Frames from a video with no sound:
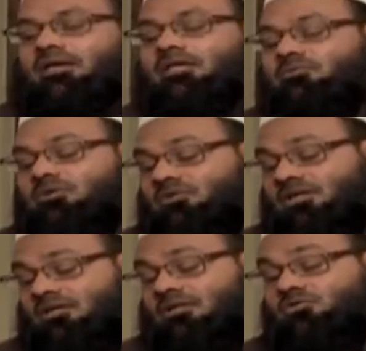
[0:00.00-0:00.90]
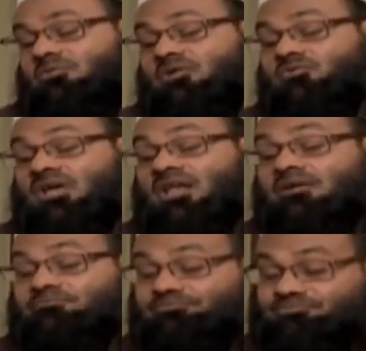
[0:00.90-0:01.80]
এরপরে মহিয়ান আল্লাহ সুবাহতালা
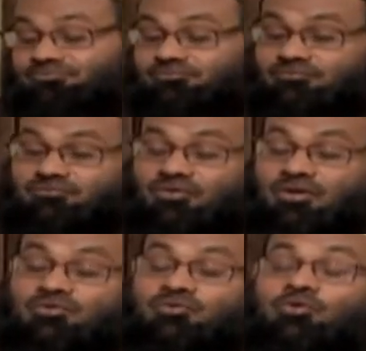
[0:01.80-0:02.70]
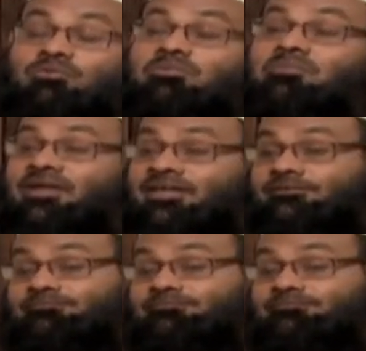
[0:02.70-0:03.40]
জুলমের ব্যাপারে